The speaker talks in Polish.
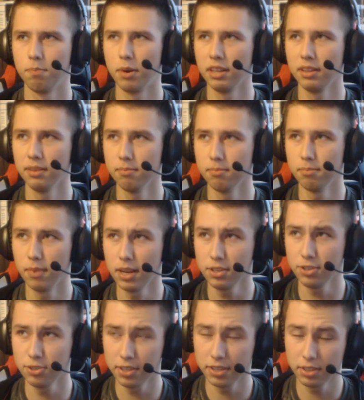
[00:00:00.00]
Pan
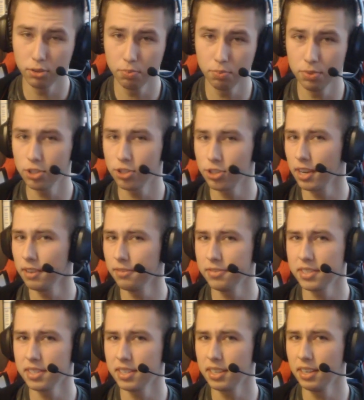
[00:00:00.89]
Maciej
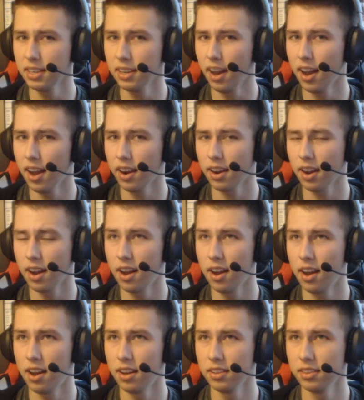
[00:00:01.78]
Kubiszewski,
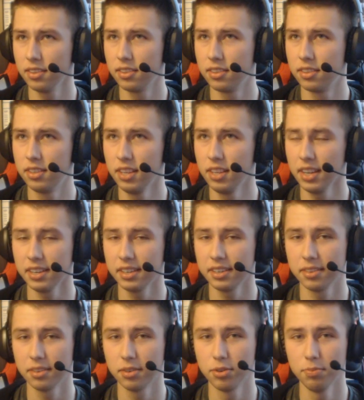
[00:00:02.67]
aka The
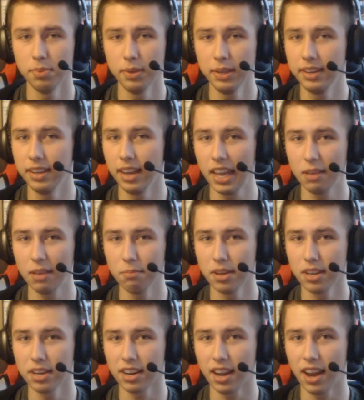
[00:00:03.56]
Kubi
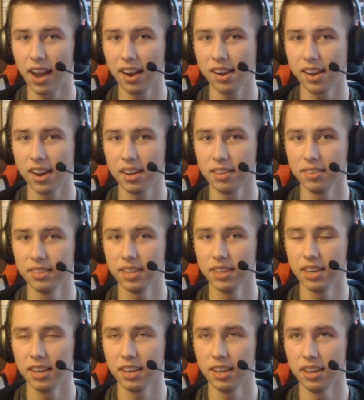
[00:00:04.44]
Gamer AKD
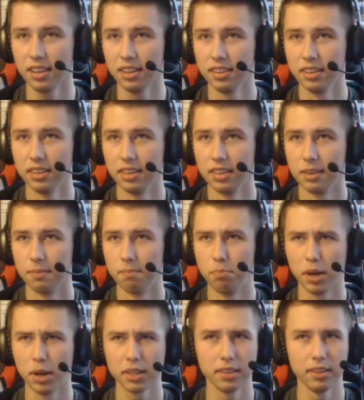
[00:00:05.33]

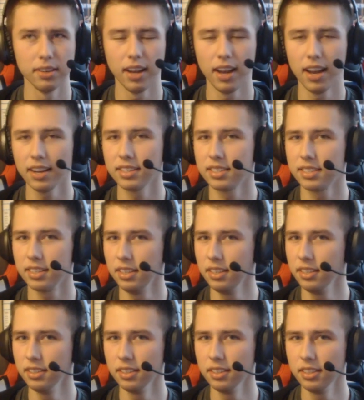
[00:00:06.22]
Battle Axe
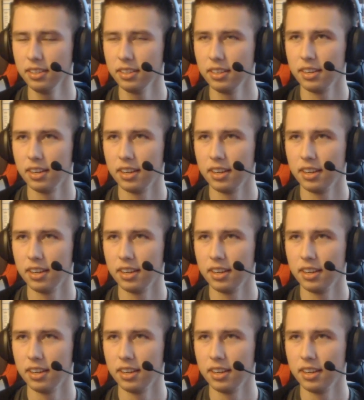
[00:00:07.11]
In